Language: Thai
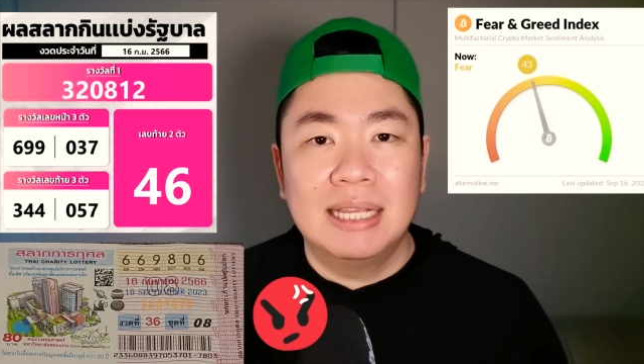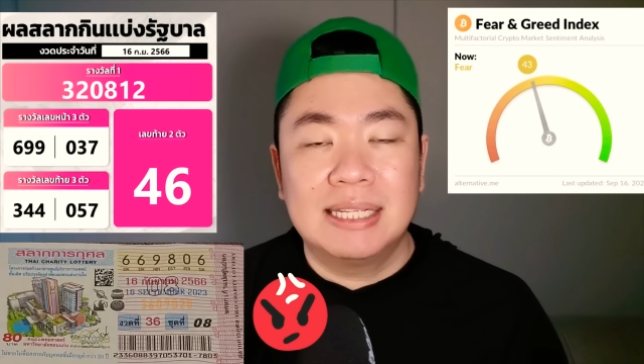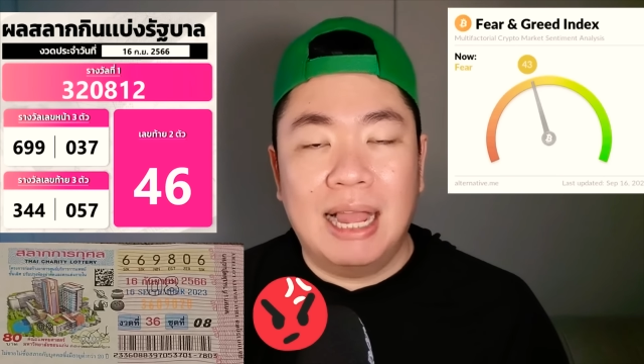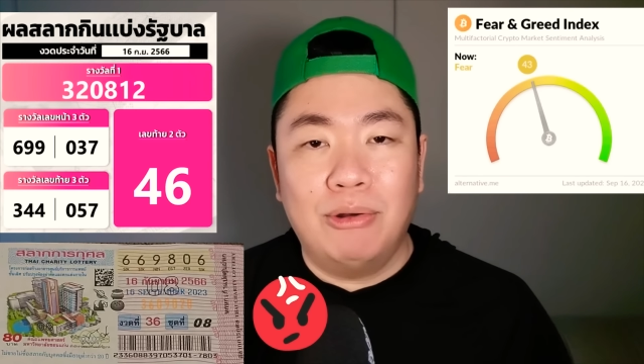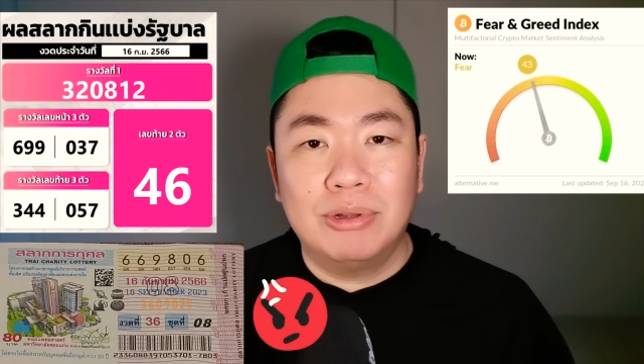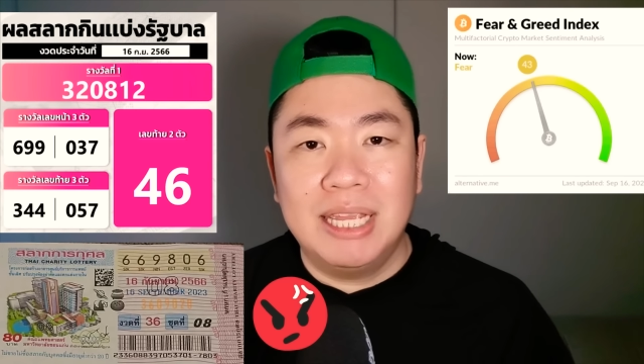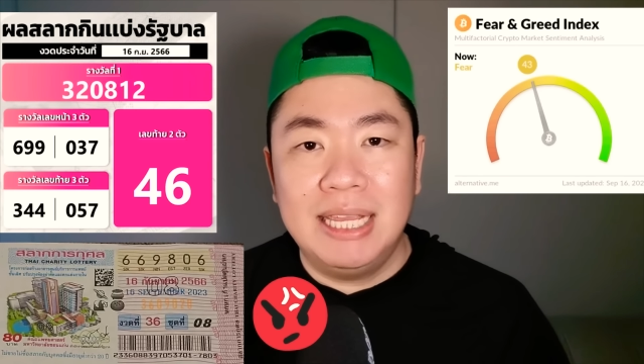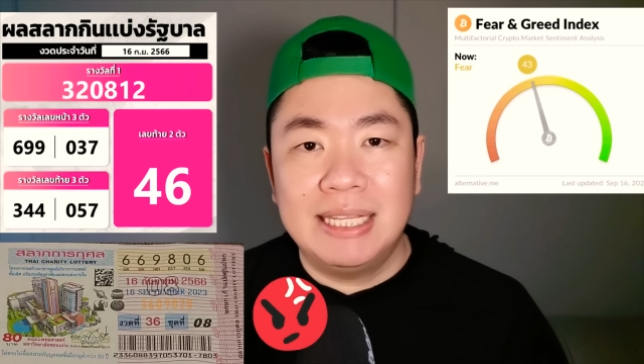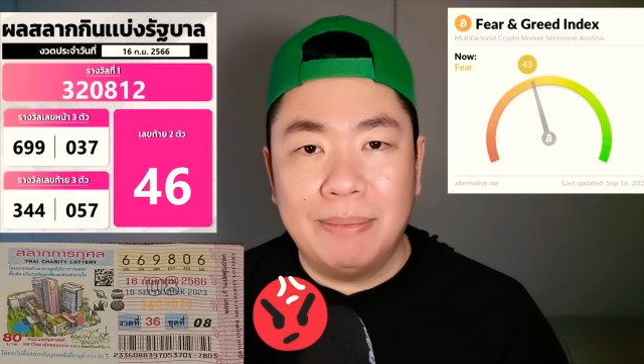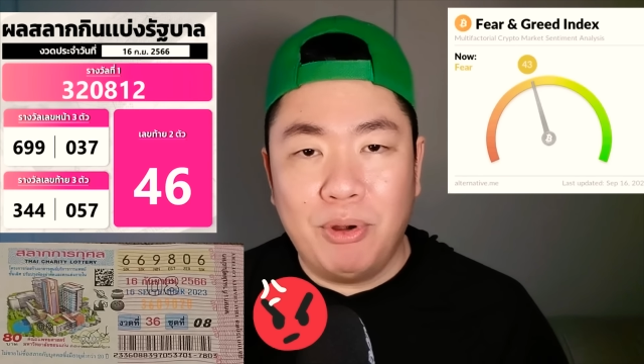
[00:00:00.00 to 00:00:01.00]
เสาร์ที่
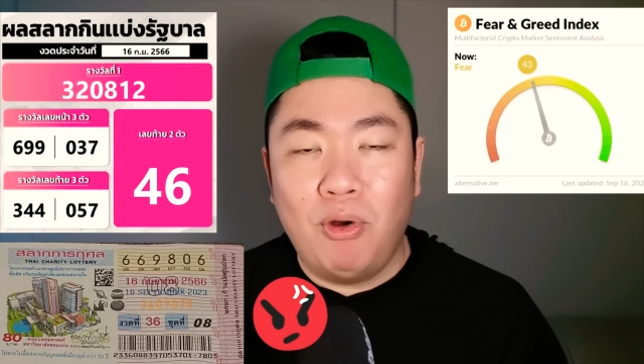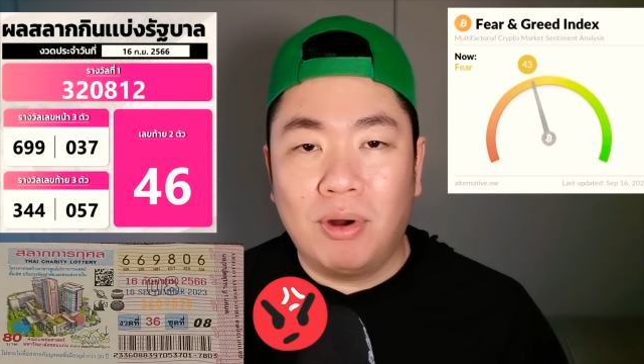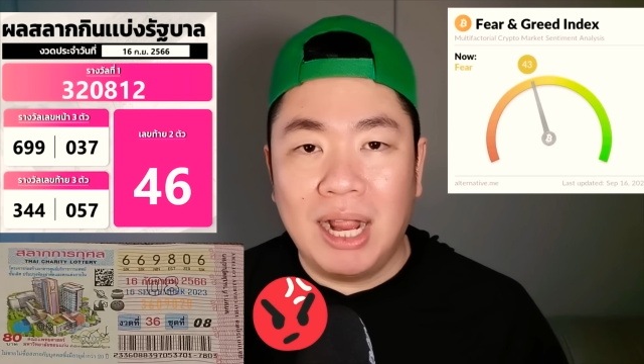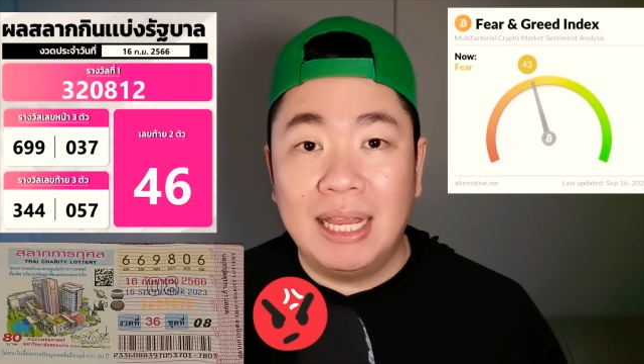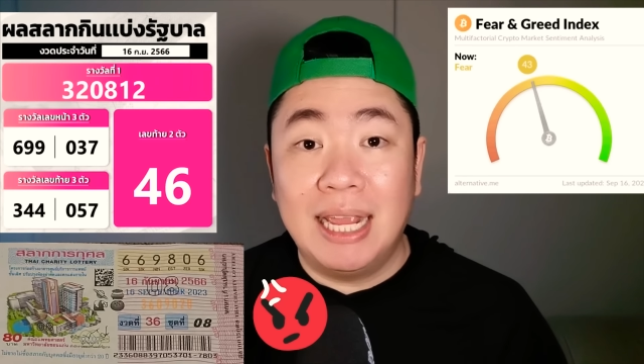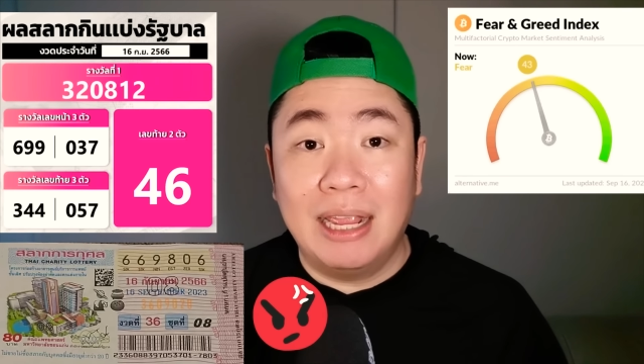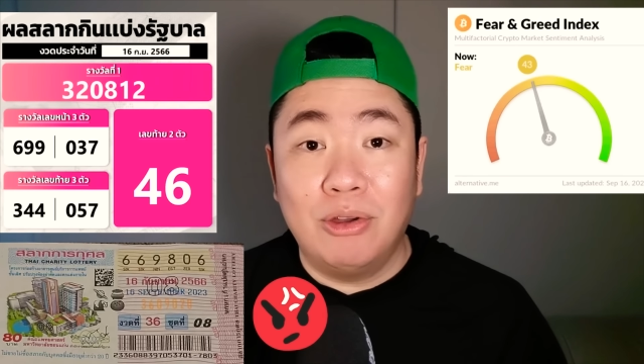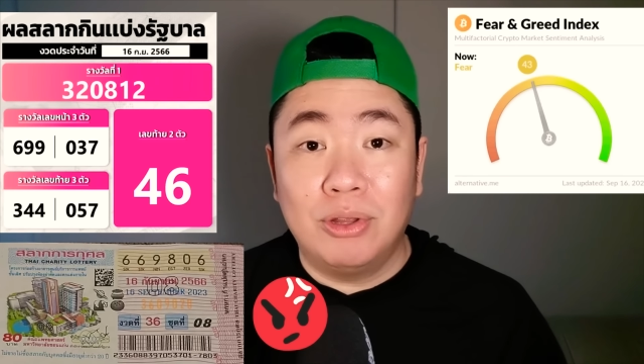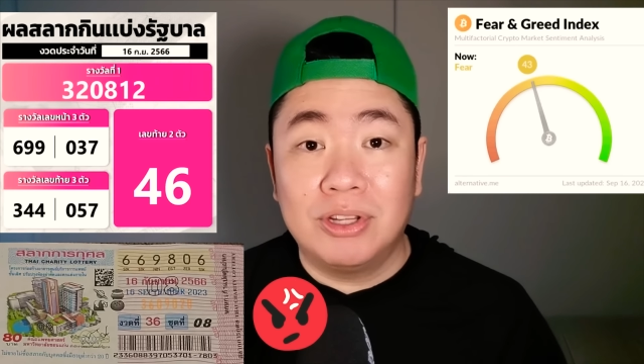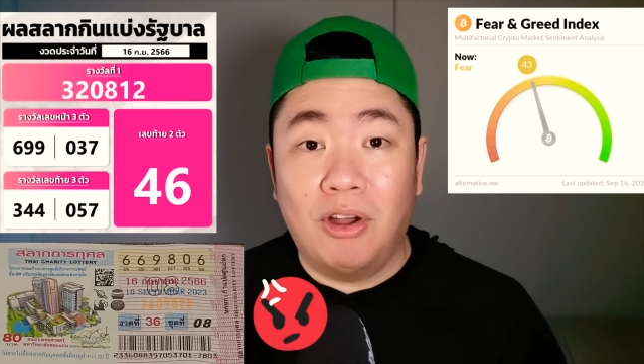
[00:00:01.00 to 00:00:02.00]
สิบหกกันยาย
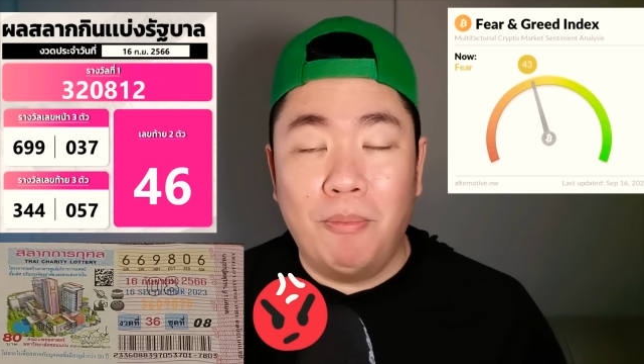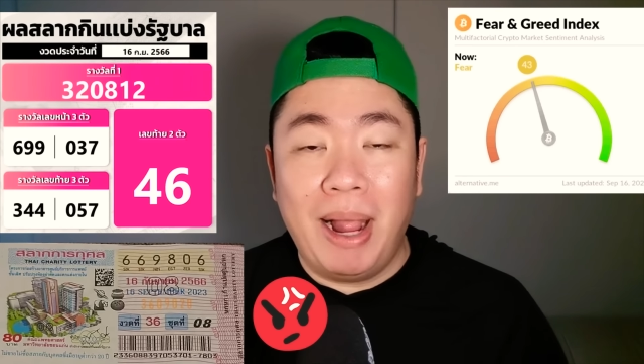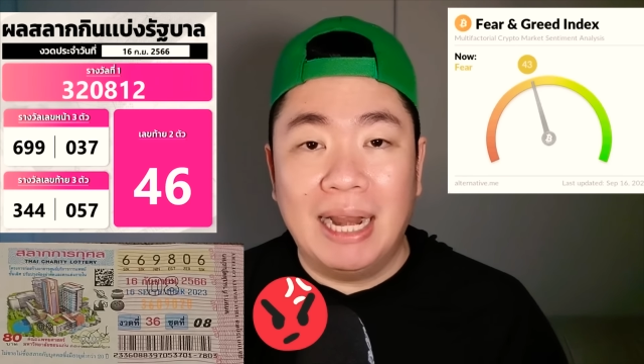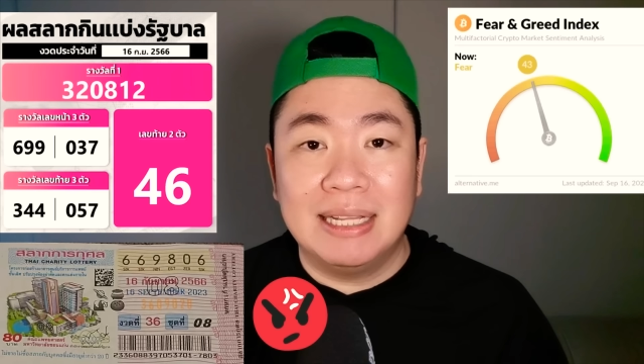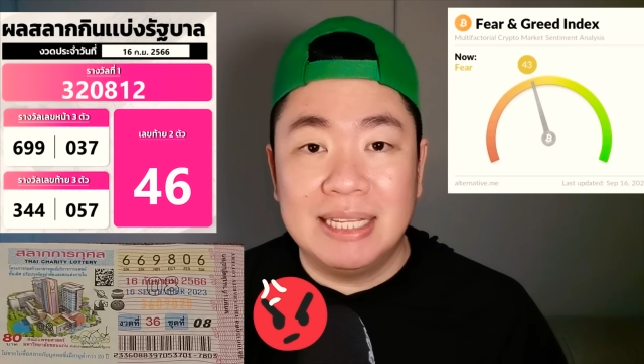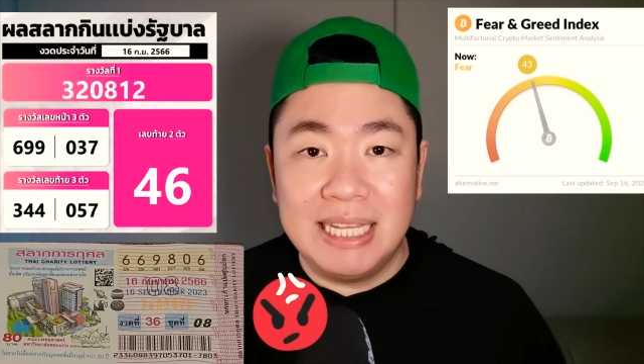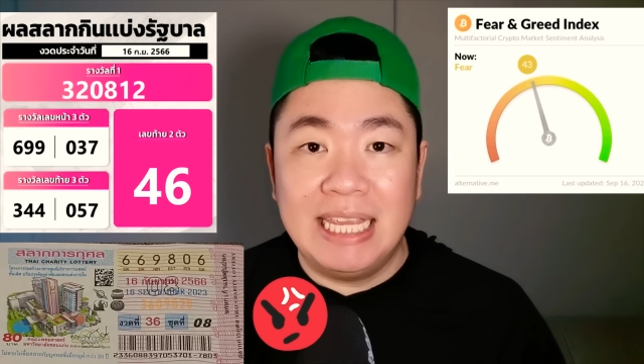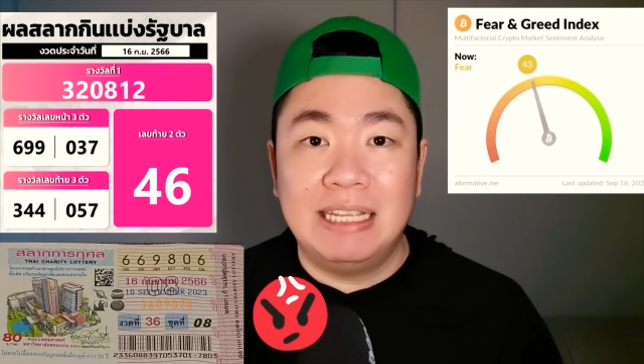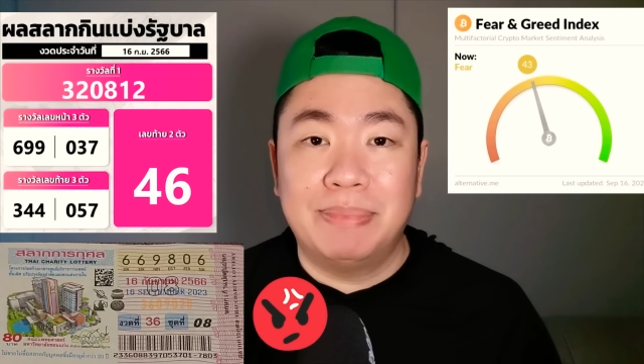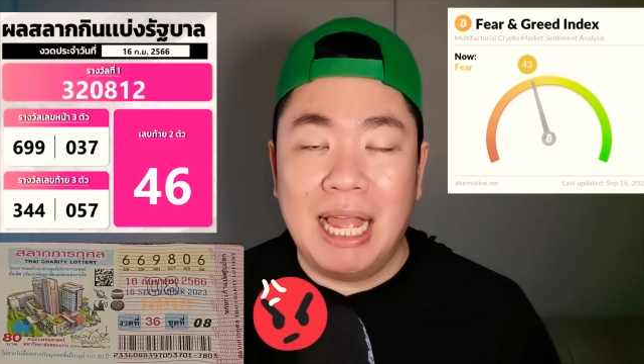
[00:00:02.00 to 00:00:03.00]
นสองพันยี่
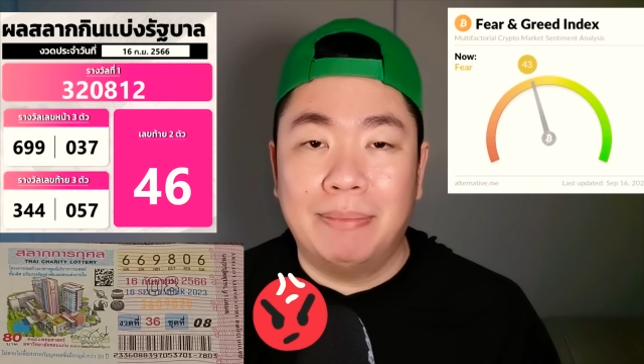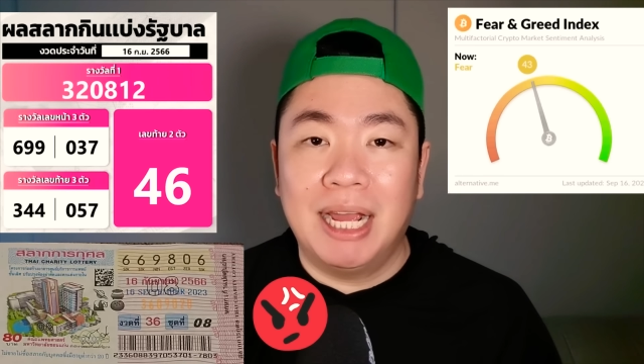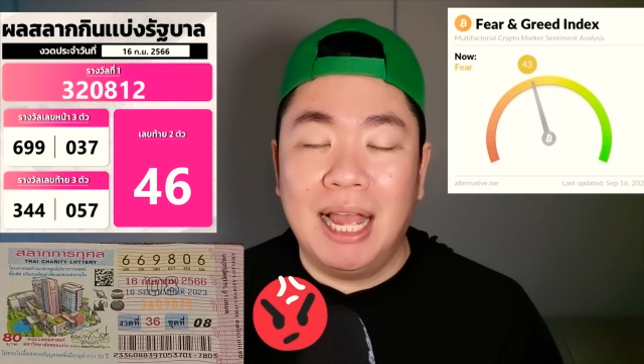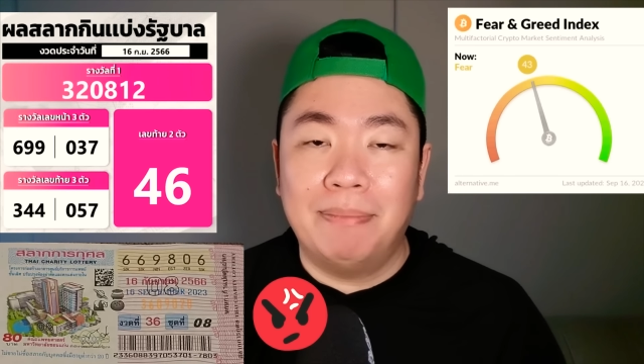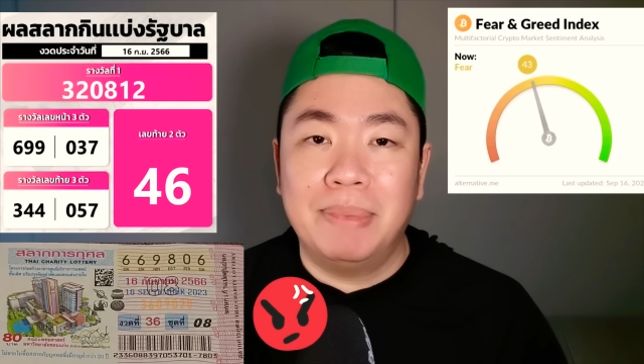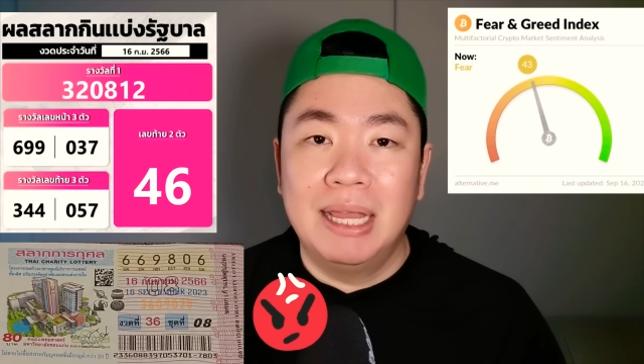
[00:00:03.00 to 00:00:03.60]
สิบสามนะครับ